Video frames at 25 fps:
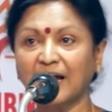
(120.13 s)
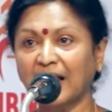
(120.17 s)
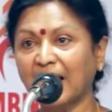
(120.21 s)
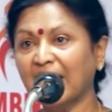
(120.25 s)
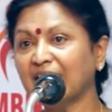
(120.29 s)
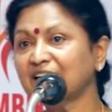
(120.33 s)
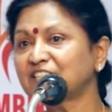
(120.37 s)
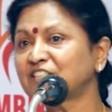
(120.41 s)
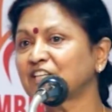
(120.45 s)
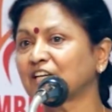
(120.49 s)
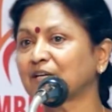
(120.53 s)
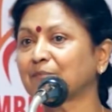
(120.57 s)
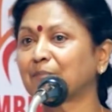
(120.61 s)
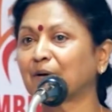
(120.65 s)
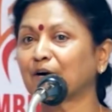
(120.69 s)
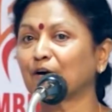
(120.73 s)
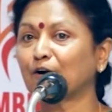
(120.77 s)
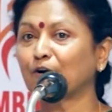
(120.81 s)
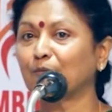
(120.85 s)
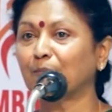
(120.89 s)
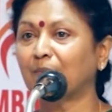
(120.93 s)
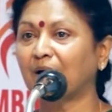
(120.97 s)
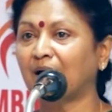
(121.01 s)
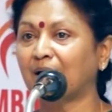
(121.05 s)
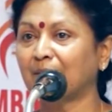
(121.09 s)
ஏர் செக்
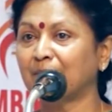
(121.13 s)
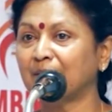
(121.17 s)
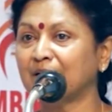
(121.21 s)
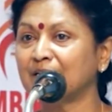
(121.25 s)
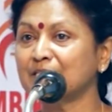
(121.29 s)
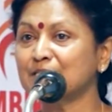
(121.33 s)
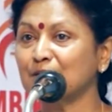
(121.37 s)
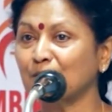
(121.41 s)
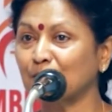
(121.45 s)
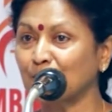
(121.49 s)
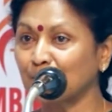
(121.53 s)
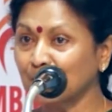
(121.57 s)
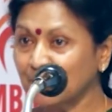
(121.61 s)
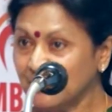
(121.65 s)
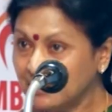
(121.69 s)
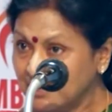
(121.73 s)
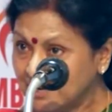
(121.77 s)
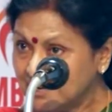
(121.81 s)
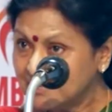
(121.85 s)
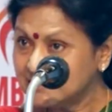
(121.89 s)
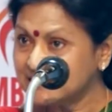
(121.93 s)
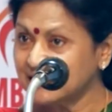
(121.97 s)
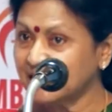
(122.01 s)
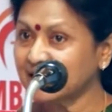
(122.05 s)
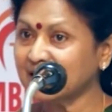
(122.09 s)
பண்ணணுமா அப்படின்னு சொல்கிறோம்
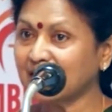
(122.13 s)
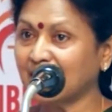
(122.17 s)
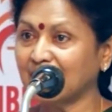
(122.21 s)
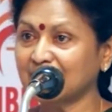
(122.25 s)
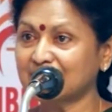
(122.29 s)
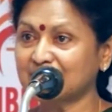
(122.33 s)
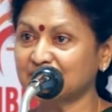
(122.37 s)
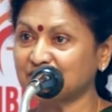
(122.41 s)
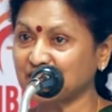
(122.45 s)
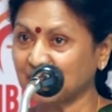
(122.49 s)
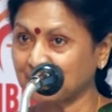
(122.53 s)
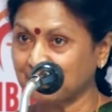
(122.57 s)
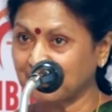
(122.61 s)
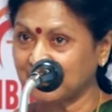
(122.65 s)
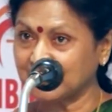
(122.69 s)
சரி காற்று செக்